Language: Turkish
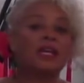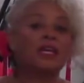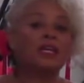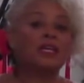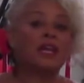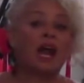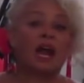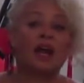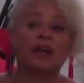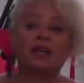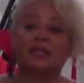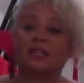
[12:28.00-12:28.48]

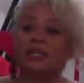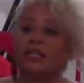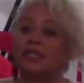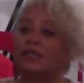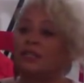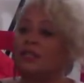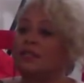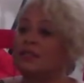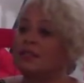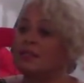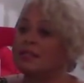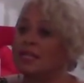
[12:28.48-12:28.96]

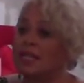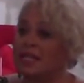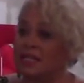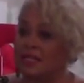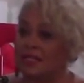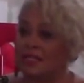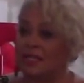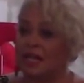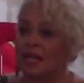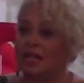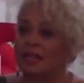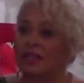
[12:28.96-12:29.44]
Yargıladığınız
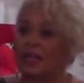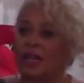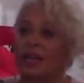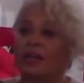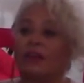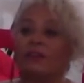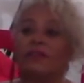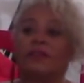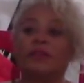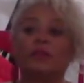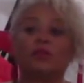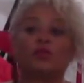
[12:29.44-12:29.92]

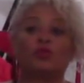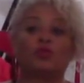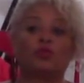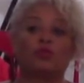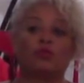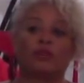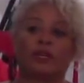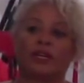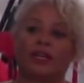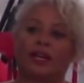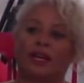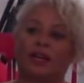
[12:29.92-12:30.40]
insanlar ve
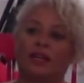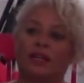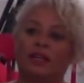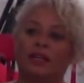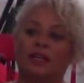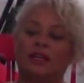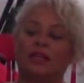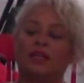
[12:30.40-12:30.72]
tutumlara